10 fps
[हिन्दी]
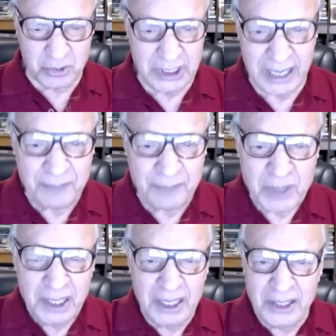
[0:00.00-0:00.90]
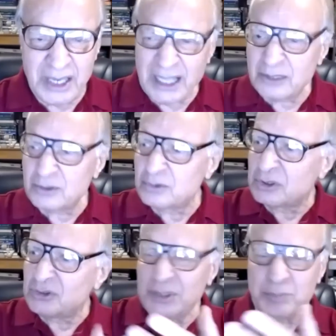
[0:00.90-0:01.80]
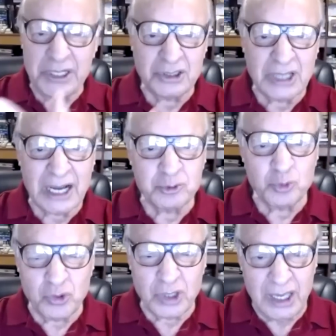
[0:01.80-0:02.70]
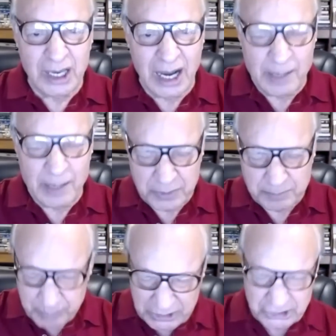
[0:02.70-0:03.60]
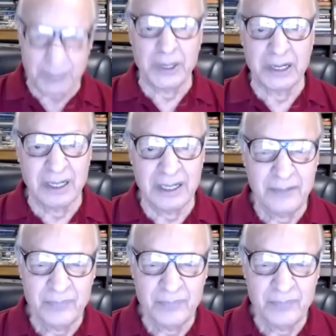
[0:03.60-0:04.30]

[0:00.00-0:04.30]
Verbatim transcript: ये है कि यार किसी बड़ी ताकतों के आप पंजे पकड़ लें